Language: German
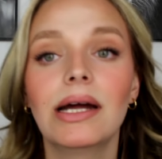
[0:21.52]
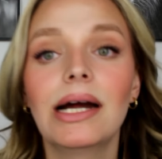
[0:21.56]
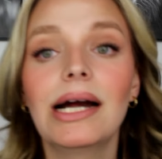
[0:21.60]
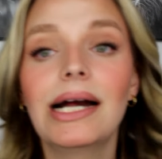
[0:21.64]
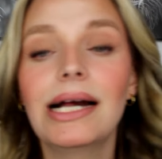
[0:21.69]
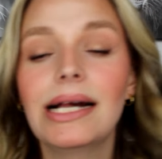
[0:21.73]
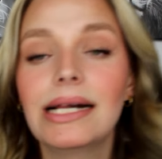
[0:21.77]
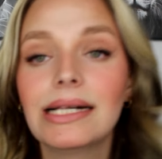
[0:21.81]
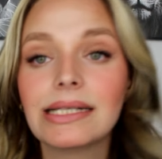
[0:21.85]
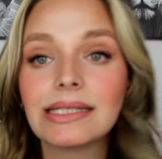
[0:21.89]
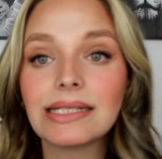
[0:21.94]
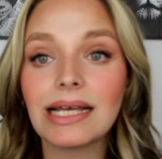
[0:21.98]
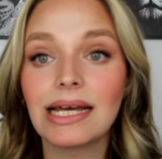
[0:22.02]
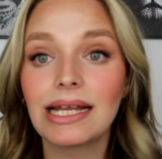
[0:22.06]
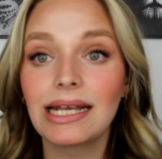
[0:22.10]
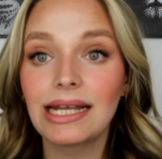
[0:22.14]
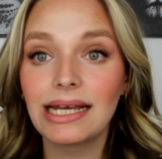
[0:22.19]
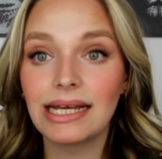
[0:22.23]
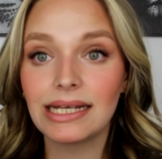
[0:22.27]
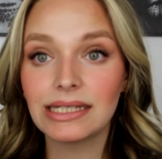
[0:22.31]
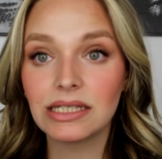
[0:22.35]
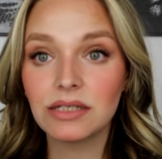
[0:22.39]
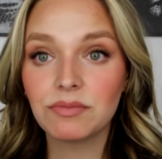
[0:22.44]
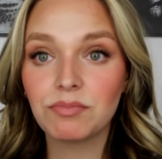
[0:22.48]
Als
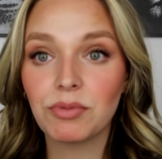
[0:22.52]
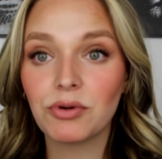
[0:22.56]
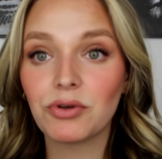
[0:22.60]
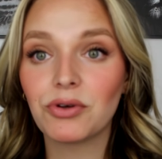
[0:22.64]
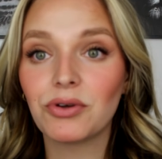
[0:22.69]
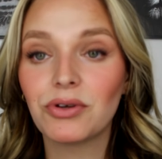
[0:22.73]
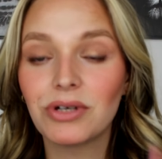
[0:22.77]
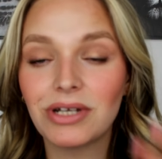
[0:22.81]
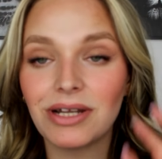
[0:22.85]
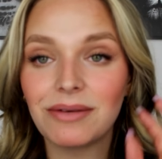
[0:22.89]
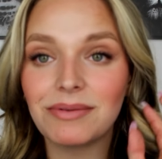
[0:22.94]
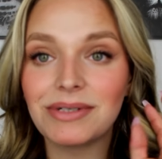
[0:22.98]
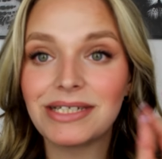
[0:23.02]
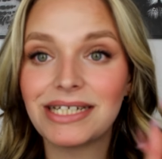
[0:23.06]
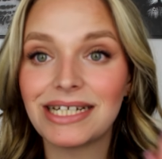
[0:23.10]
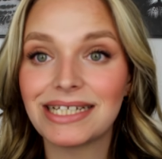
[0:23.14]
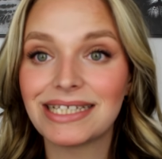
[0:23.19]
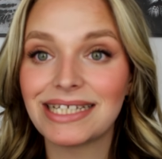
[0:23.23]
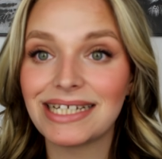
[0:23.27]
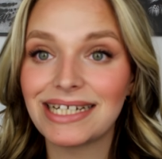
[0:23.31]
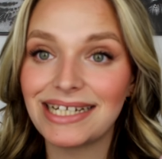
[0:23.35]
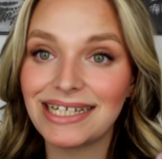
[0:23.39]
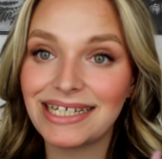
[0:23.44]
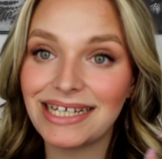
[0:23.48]
allererstes Produkt habe ich
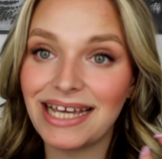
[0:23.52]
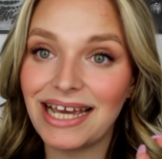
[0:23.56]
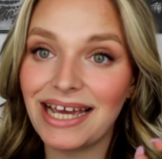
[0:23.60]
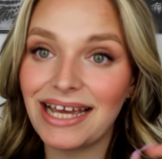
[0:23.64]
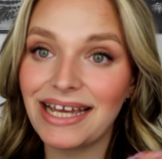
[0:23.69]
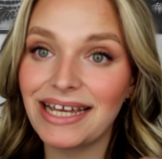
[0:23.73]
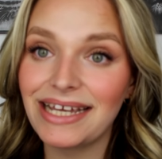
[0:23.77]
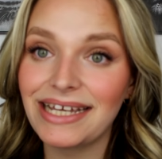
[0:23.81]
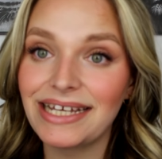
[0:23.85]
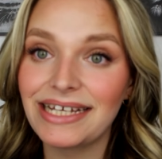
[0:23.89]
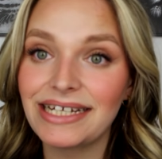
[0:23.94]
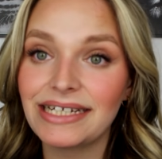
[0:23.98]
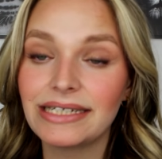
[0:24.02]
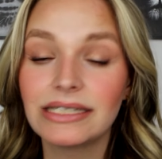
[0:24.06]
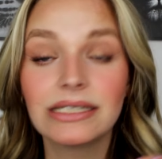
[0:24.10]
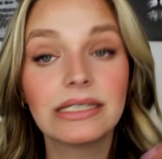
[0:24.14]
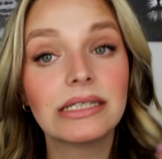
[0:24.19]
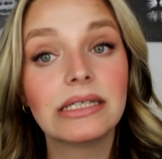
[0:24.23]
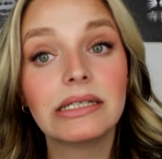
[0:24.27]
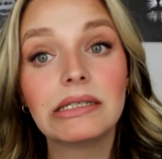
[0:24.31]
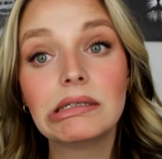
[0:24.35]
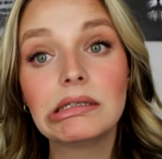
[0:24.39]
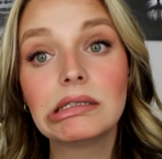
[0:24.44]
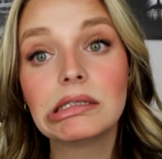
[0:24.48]
tatsächlich
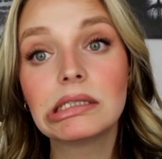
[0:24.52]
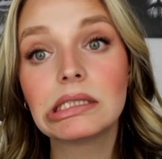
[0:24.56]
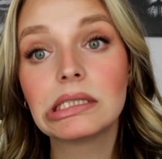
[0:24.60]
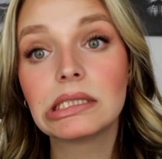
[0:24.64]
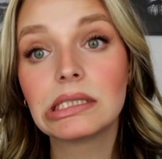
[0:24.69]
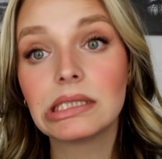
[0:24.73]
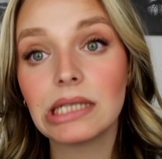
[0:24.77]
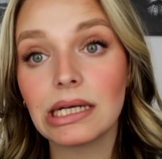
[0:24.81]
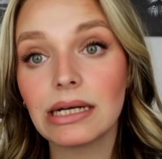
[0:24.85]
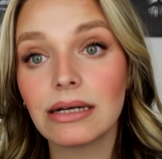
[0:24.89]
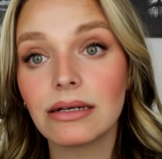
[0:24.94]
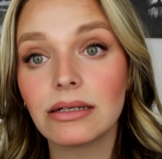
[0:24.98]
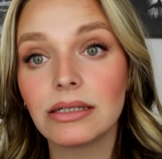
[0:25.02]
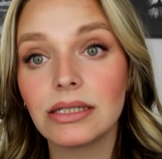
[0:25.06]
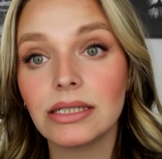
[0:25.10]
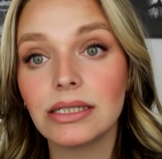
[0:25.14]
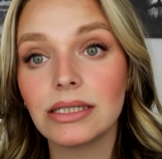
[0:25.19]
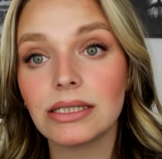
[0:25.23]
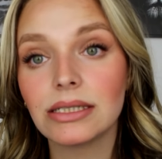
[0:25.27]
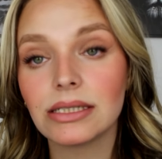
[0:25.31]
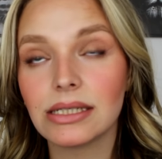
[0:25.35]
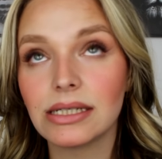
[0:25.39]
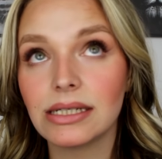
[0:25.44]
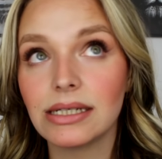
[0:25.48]
eine Sache, die
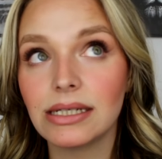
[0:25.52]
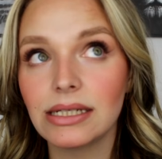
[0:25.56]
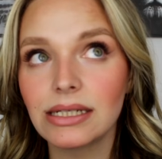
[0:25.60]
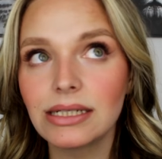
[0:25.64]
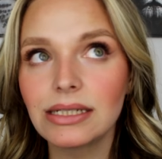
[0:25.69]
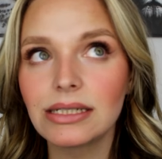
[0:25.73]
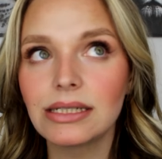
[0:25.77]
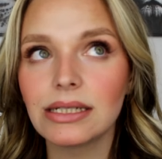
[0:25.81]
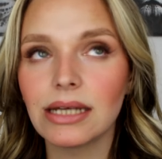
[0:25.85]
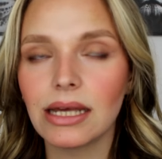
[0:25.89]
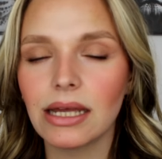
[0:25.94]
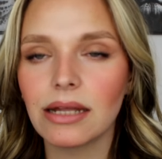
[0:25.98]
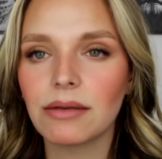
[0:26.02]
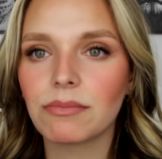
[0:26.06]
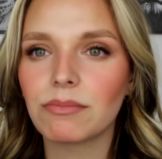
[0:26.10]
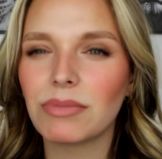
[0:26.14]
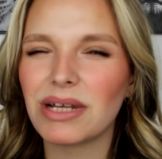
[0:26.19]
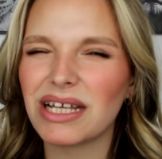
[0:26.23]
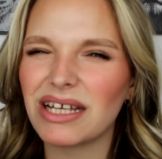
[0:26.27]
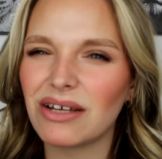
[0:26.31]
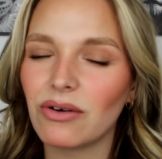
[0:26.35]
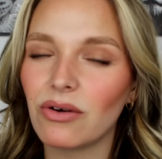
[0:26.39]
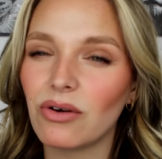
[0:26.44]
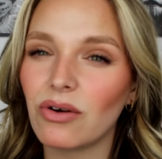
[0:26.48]
ich nicht direkt
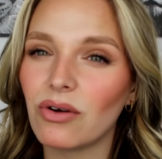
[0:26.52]
bei